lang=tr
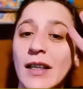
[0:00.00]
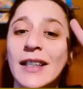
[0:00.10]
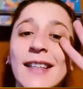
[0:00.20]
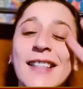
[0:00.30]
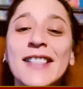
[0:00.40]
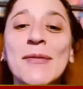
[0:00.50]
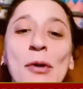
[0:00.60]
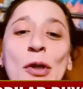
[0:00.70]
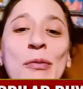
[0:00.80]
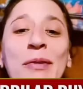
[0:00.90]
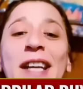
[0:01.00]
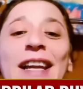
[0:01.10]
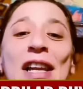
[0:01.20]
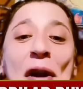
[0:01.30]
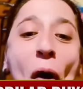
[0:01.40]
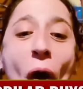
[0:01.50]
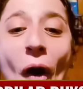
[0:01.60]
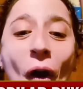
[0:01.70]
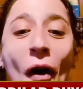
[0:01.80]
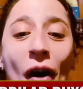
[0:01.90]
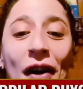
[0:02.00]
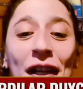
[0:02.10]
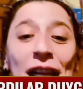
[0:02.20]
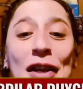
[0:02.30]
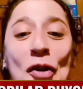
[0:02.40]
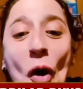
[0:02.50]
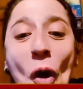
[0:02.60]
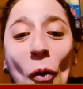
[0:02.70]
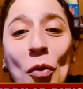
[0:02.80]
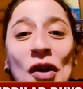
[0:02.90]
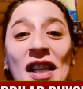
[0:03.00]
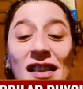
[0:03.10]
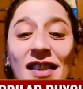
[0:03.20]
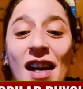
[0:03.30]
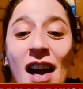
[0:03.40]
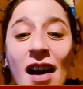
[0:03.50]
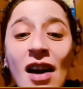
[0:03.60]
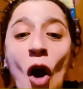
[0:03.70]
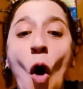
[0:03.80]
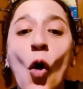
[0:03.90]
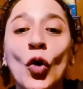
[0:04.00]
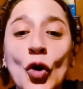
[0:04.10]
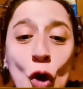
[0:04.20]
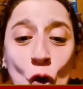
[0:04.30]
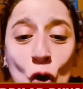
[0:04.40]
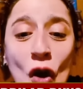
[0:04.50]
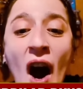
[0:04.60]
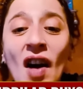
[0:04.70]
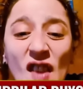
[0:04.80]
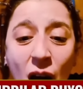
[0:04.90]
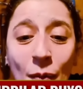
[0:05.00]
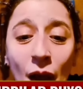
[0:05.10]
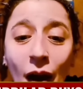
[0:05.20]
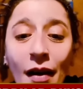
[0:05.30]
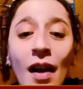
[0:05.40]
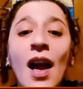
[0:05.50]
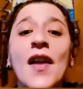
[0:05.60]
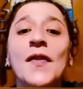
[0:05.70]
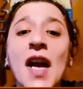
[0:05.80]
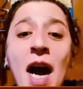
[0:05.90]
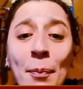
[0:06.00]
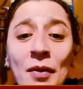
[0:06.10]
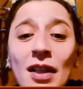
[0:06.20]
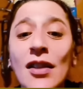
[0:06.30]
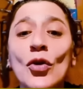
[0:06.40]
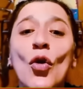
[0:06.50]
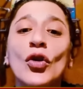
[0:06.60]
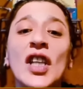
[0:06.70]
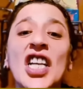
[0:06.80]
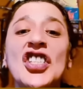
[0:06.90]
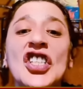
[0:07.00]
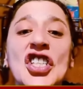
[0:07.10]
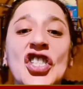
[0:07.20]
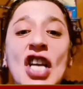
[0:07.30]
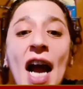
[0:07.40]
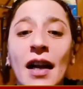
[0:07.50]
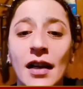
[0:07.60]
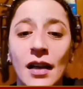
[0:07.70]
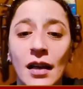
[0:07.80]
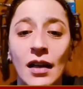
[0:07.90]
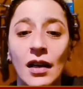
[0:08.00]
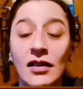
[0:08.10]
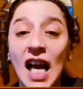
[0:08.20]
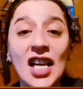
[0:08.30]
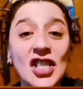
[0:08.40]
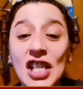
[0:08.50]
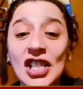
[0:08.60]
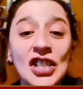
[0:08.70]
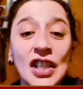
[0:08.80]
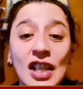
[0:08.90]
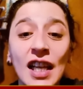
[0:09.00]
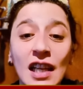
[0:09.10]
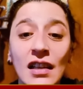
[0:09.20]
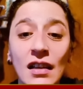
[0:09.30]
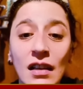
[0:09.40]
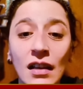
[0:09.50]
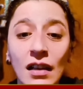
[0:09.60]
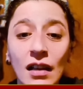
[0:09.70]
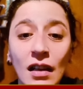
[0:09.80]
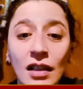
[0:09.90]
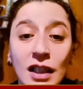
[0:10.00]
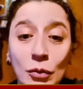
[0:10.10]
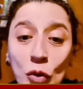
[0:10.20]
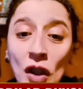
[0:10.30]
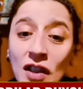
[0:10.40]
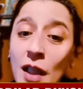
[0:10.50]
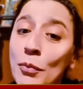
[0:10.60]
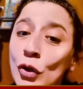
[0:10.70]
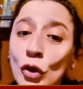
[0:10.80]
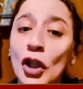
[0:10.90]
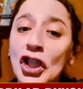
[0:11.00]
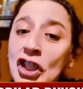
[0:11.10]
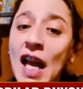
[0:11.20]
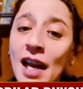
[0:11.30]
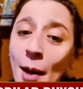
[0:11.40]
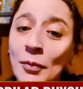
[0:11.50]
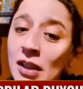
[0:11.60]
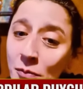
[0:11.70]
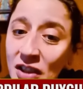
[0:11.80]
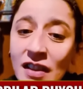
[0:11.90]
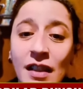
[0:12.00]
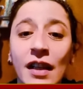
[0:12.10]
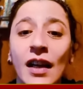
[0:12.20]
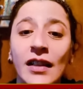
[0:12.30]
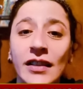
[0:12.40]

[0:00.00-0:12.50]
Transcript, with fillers: İkinci bölüm geliyor. Geliyor. Bu kadına o koca koca adamlar ne yaptıysa ortaya çıkacak. Sadece ilişki değil. Siz bu kadına bir sürü işler yaptırmışsınız.